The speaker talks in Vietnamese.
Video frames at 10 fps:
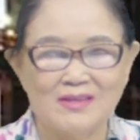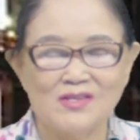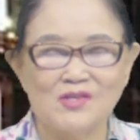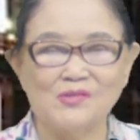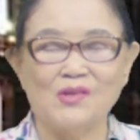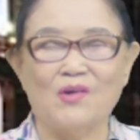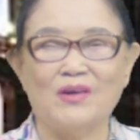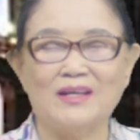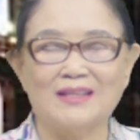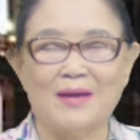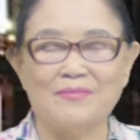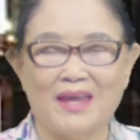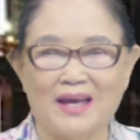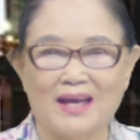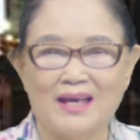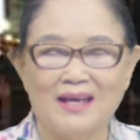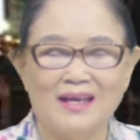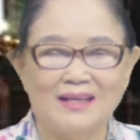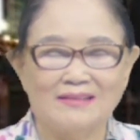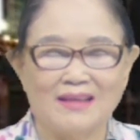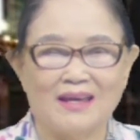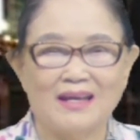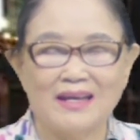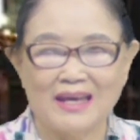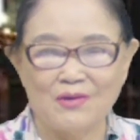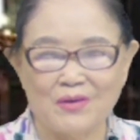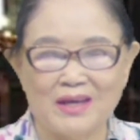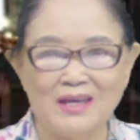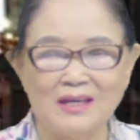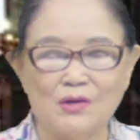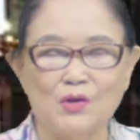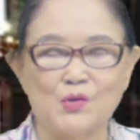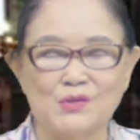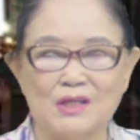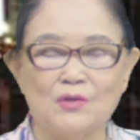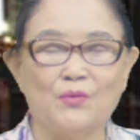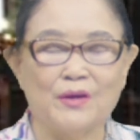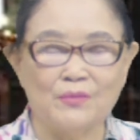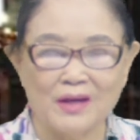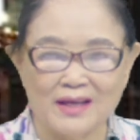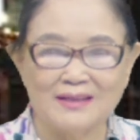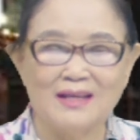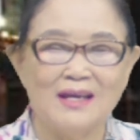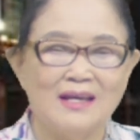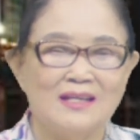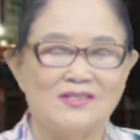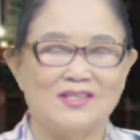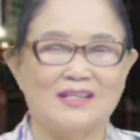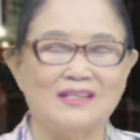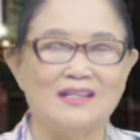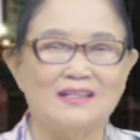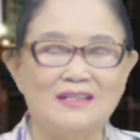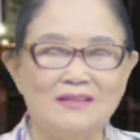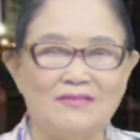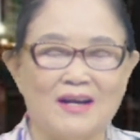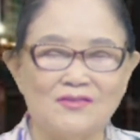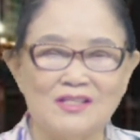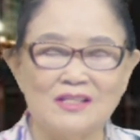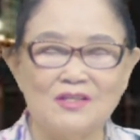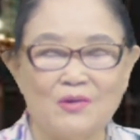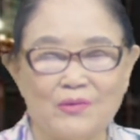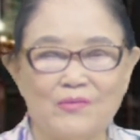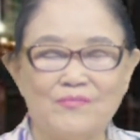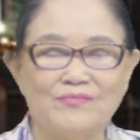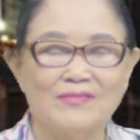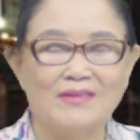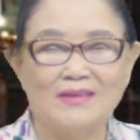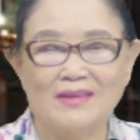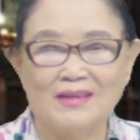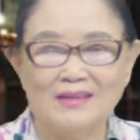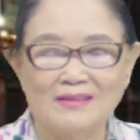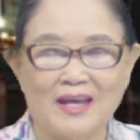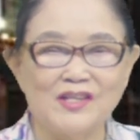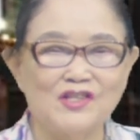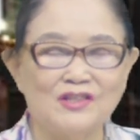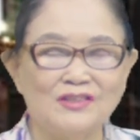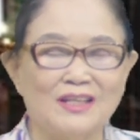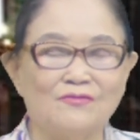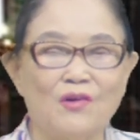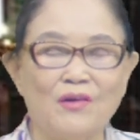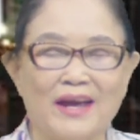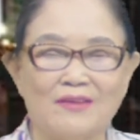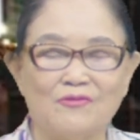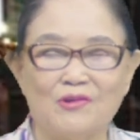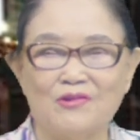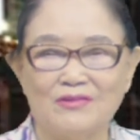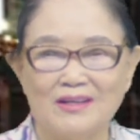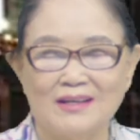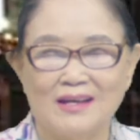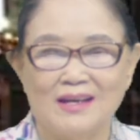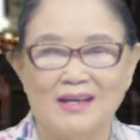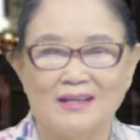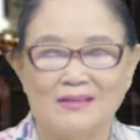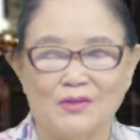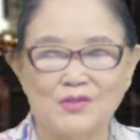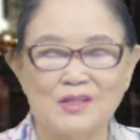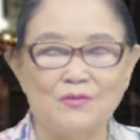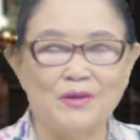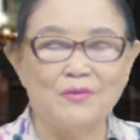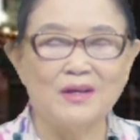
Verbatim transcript: chúng tôi tham gia tiệc gây quỹ của luật sư Nguyễn Quốc Lân tranh cử vào chức vụ thị trưởng của thành phố Garden Grove. Luật sư Nguyễn